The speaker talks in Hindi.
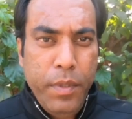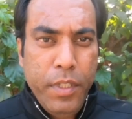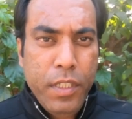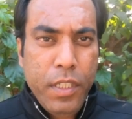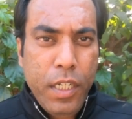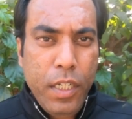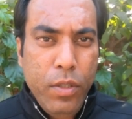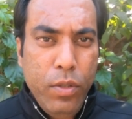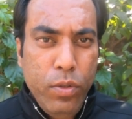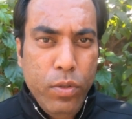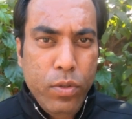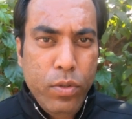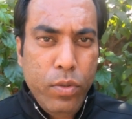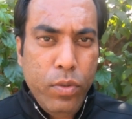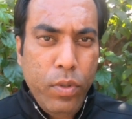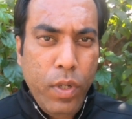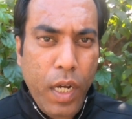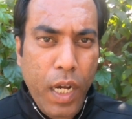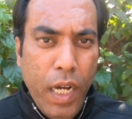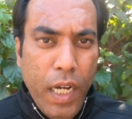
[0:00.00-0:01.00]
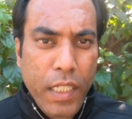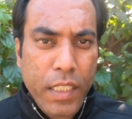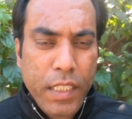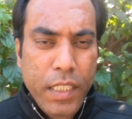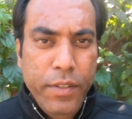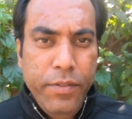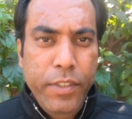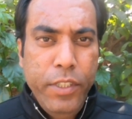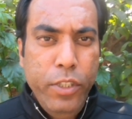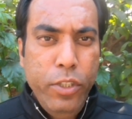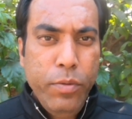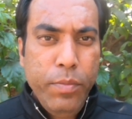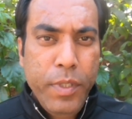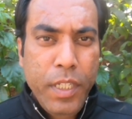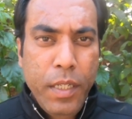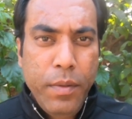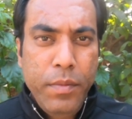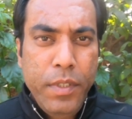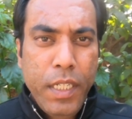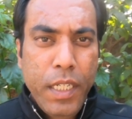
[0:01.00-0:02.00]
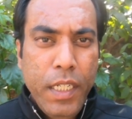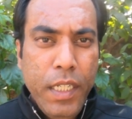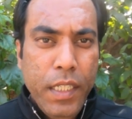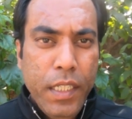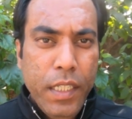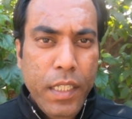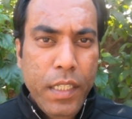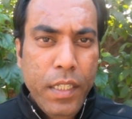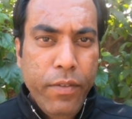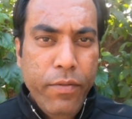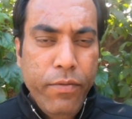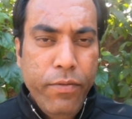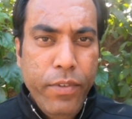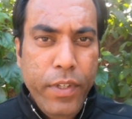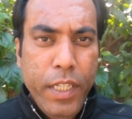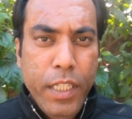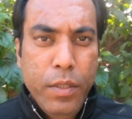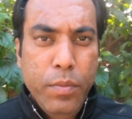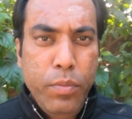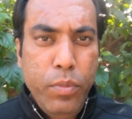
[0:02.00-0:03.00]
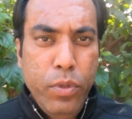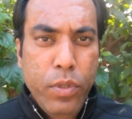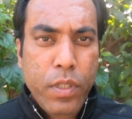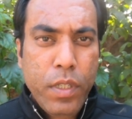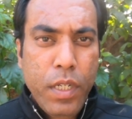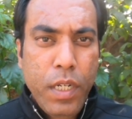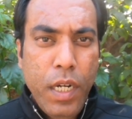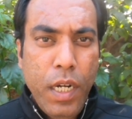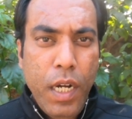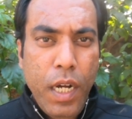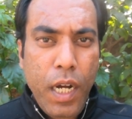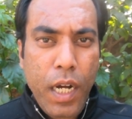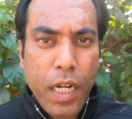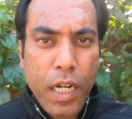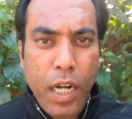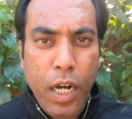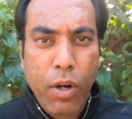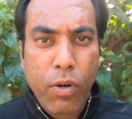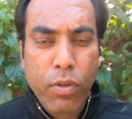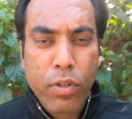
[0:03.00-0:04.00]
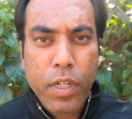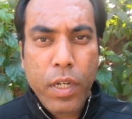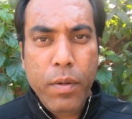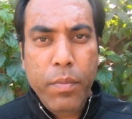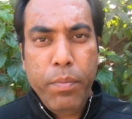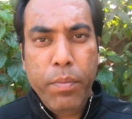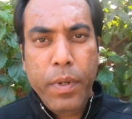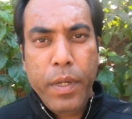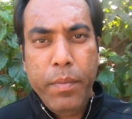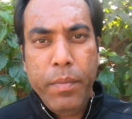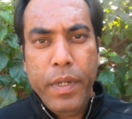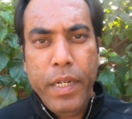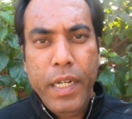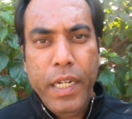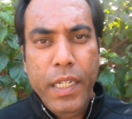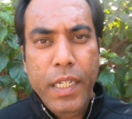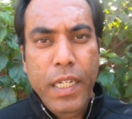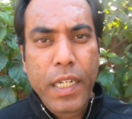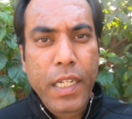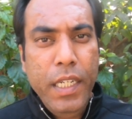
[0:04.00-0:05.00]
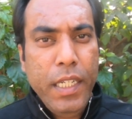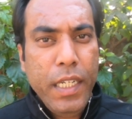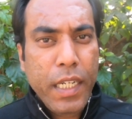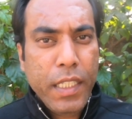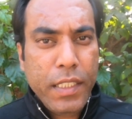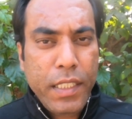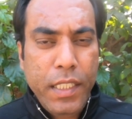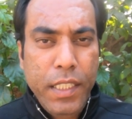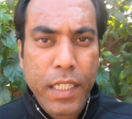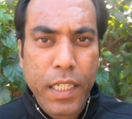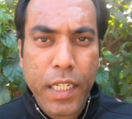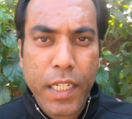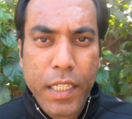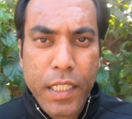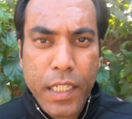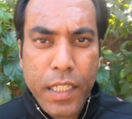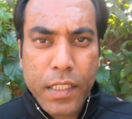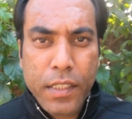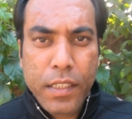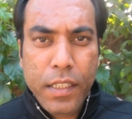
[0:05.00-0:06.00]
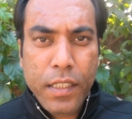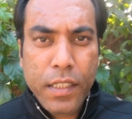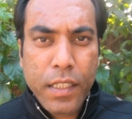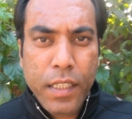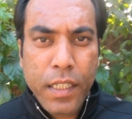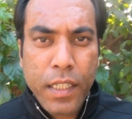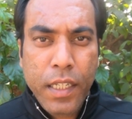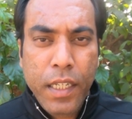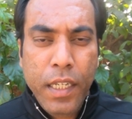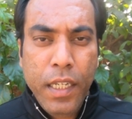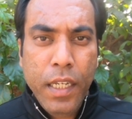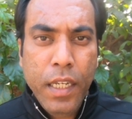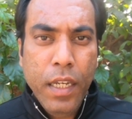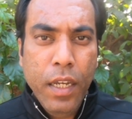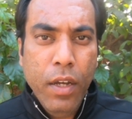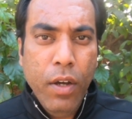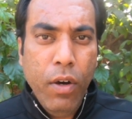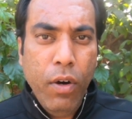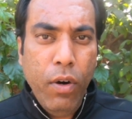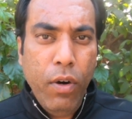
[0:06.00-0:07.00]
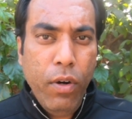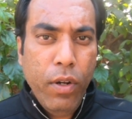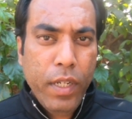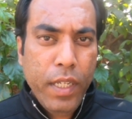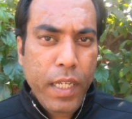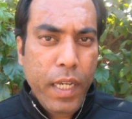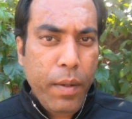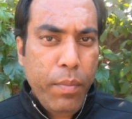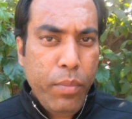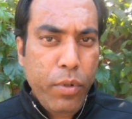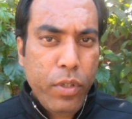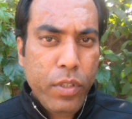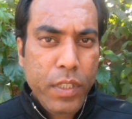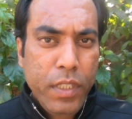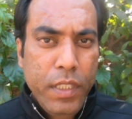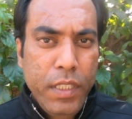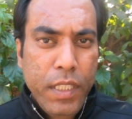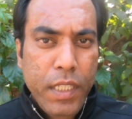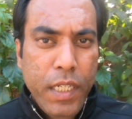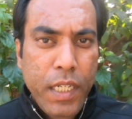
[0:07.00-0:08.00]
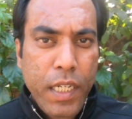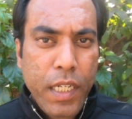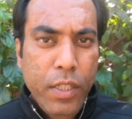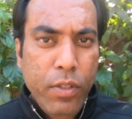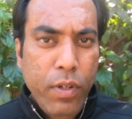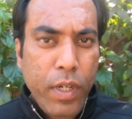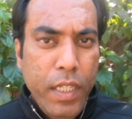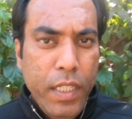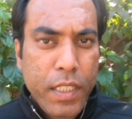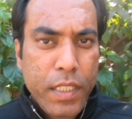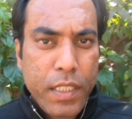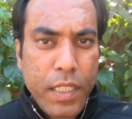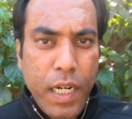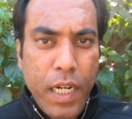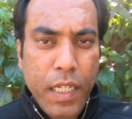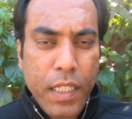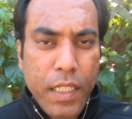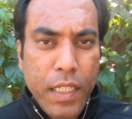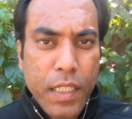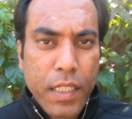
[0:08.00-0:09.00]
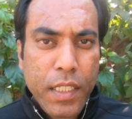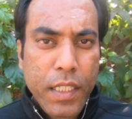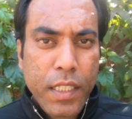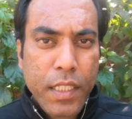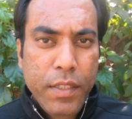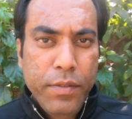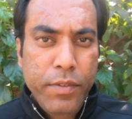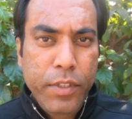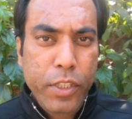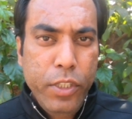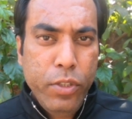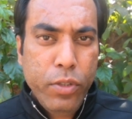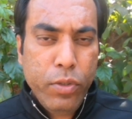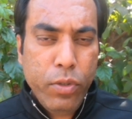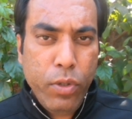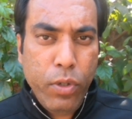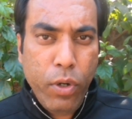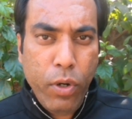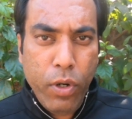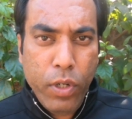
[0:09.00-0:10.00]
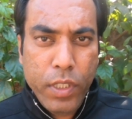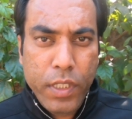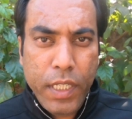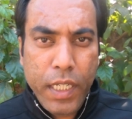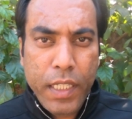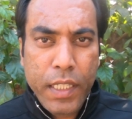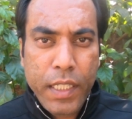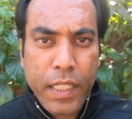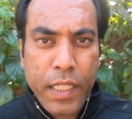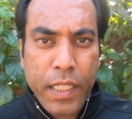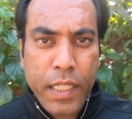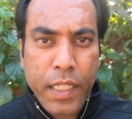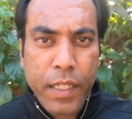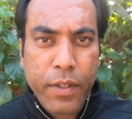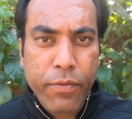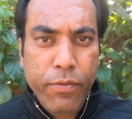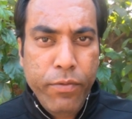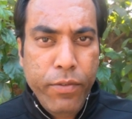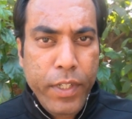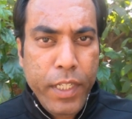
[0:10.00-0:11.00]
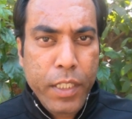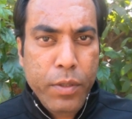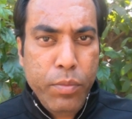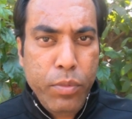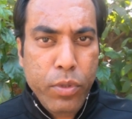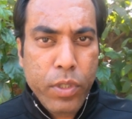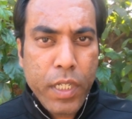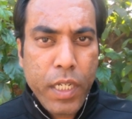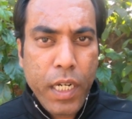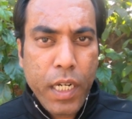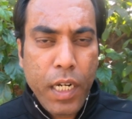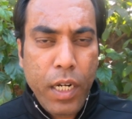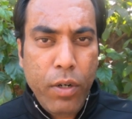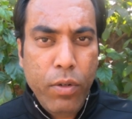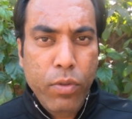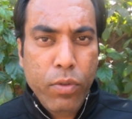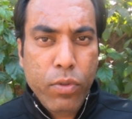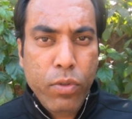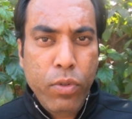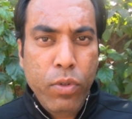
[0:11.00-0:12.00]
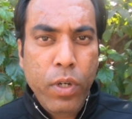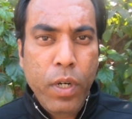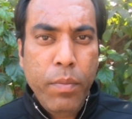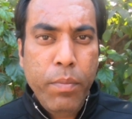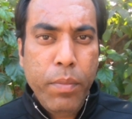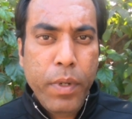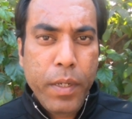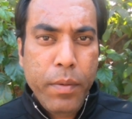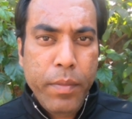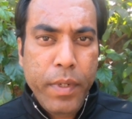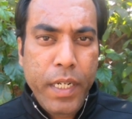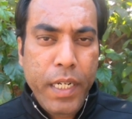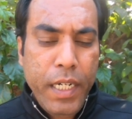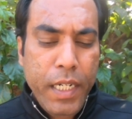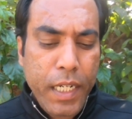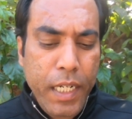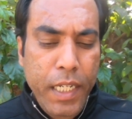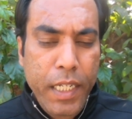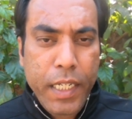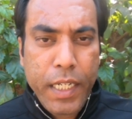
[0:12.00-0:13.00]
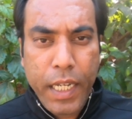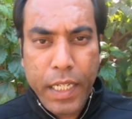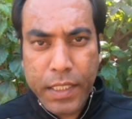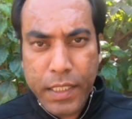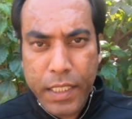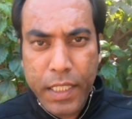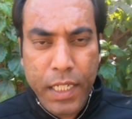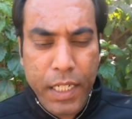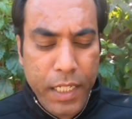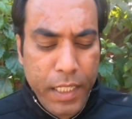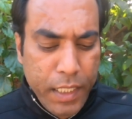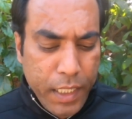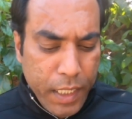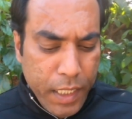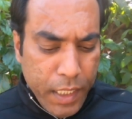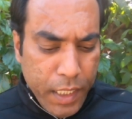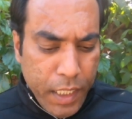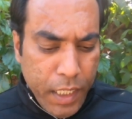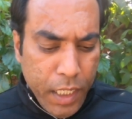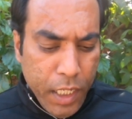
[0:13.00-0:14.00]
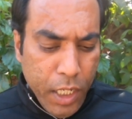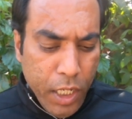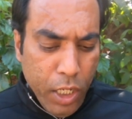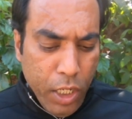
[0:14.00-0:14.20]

नमस्कार दोस्तों आज के वीडियो में हम जानेंगे कि फेसबुक का अकाउंट हम परमानेंटली कैसे डिलीट कर सकते हैं और क्या प्रोसीजर है तो आइए स्टार्ट करते हैं इस वीडियो को और जानते हैं फेसबुक के अकाउंट को हम परमानेंटली कैसे डिलीट करेंगे